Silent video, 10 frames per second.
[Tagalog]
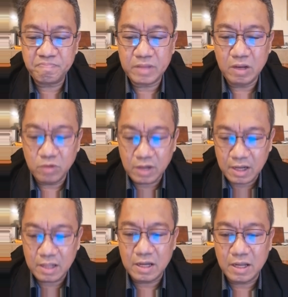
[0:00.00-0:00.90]

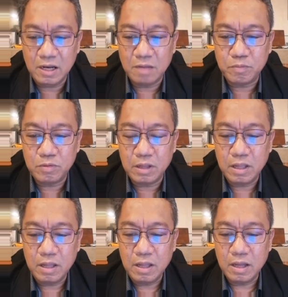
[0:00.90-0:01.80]
lugar, ang kanila pong
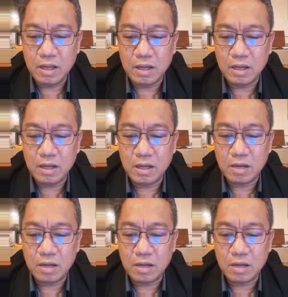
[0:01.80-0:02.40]
uh,